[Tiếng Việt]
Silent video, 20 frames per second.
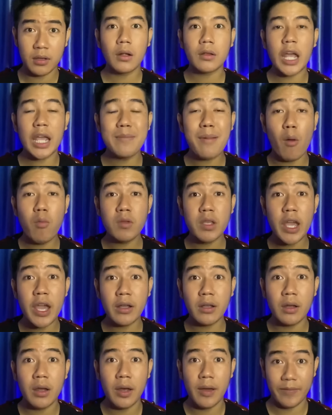Thì bỗng
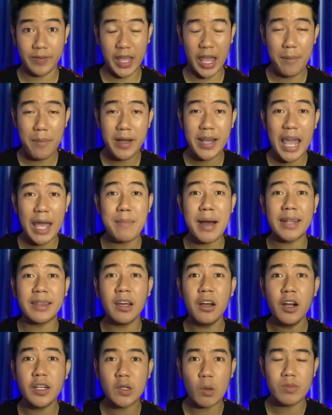nhiên chị mới nghe bà
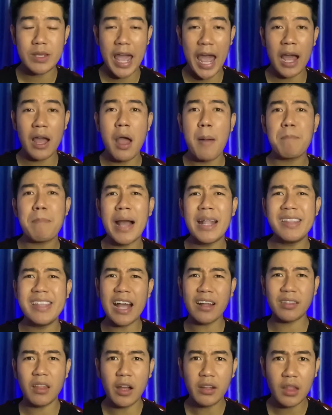Tư ở trong nhà Bà
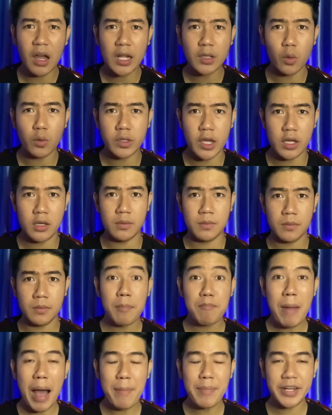nhắc tới tên của chị
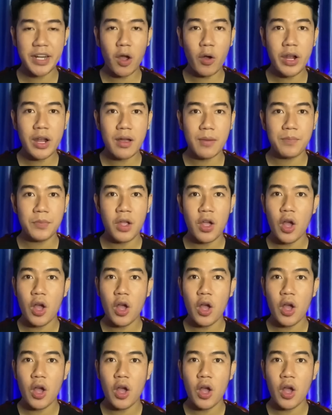Bà mới nói á